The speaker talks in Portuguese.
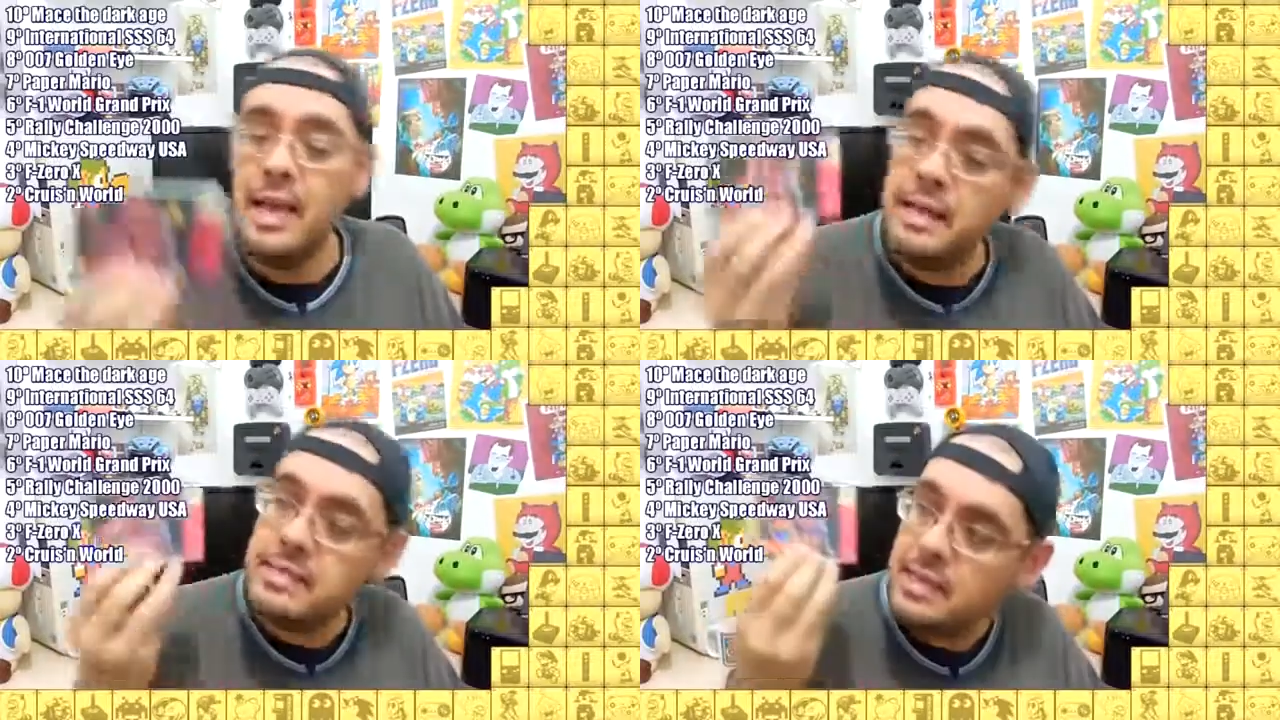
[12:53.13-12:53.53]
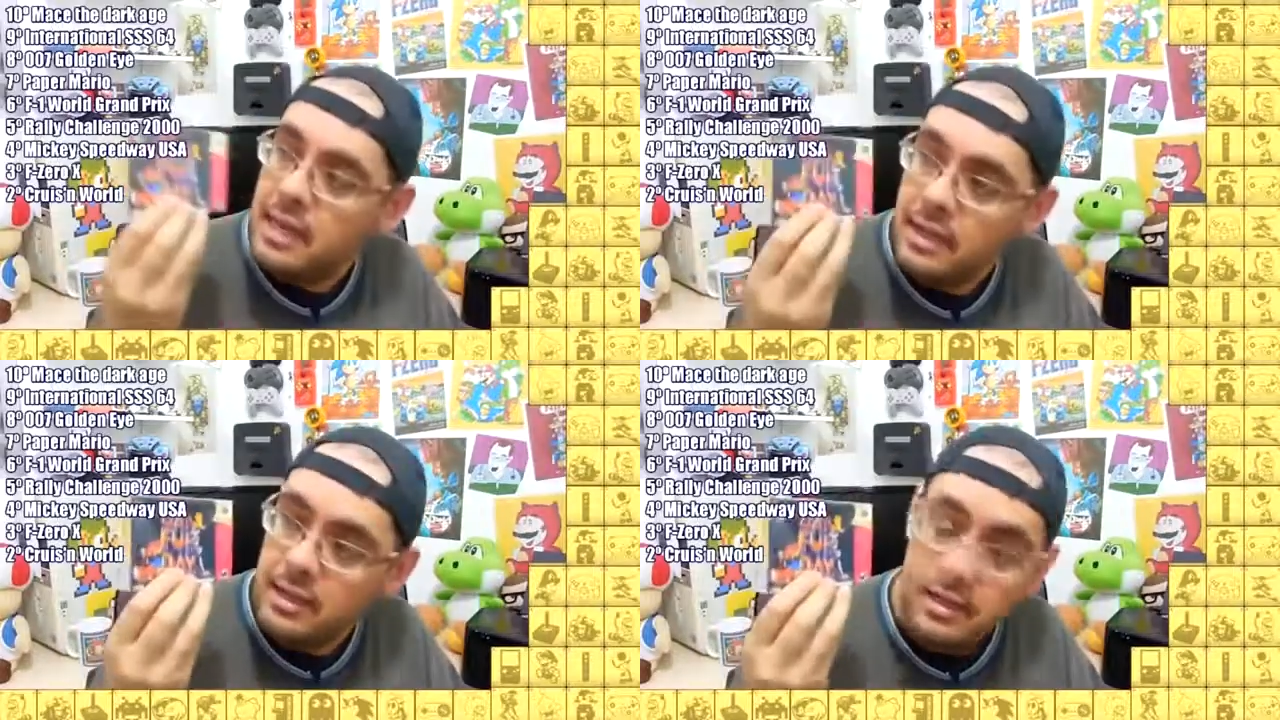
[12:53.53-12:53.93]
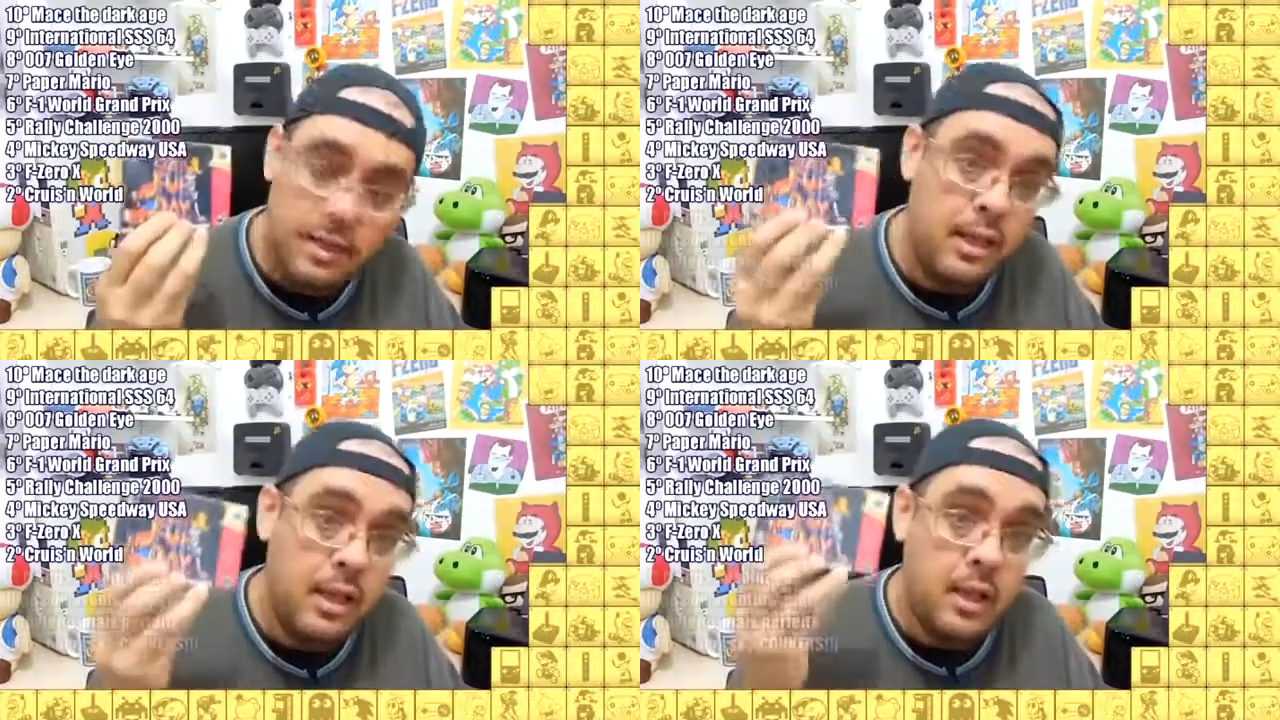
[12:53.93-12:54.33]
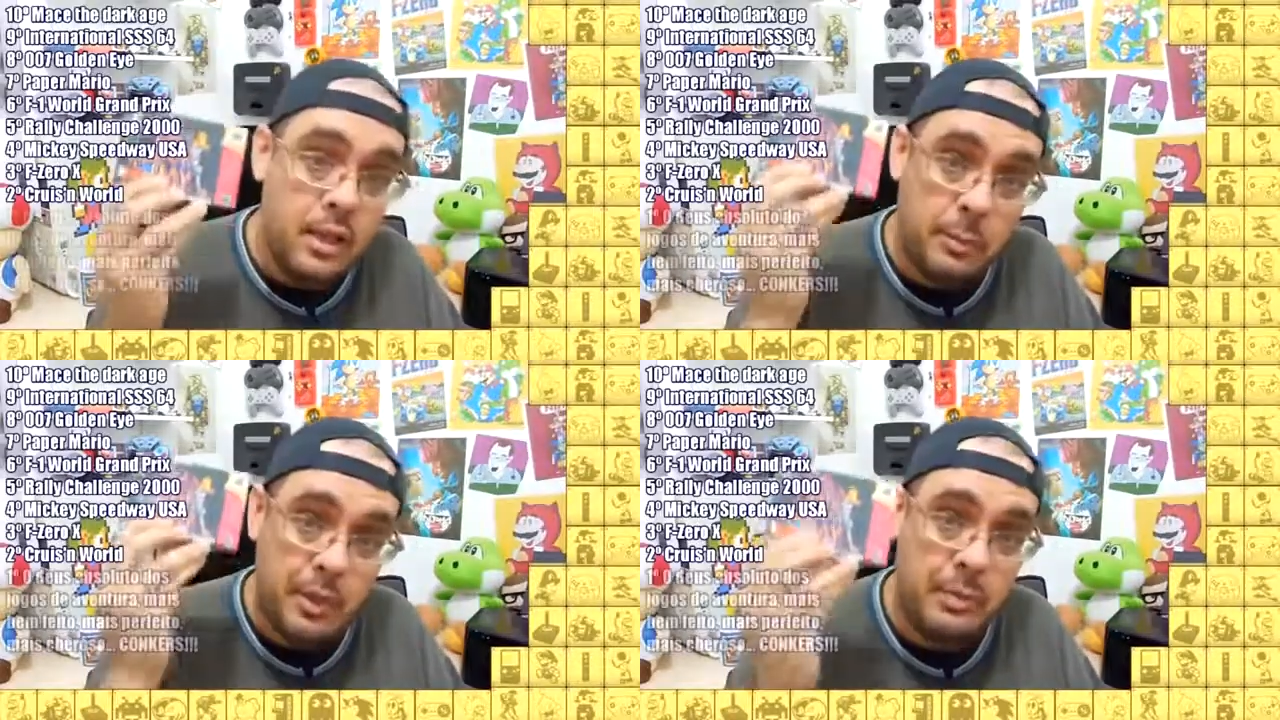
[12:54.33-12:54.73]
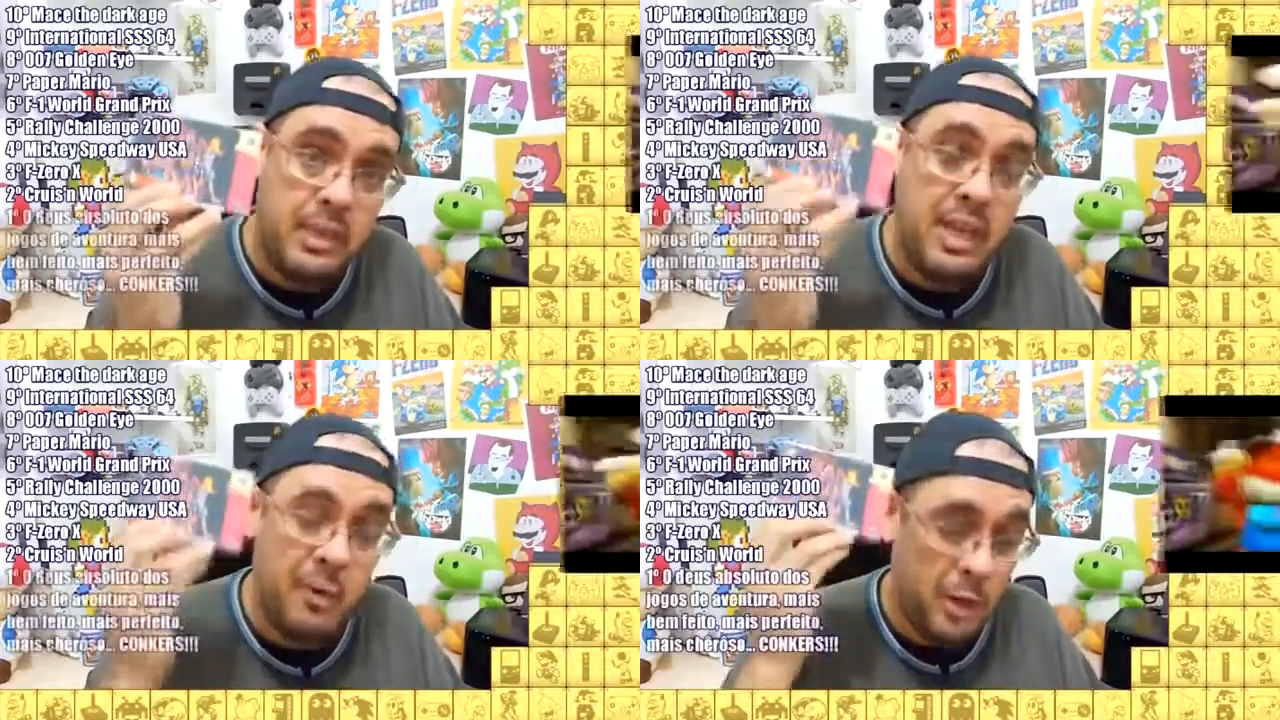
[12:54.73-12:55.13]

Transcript: é esse cara aqui, que para mim é o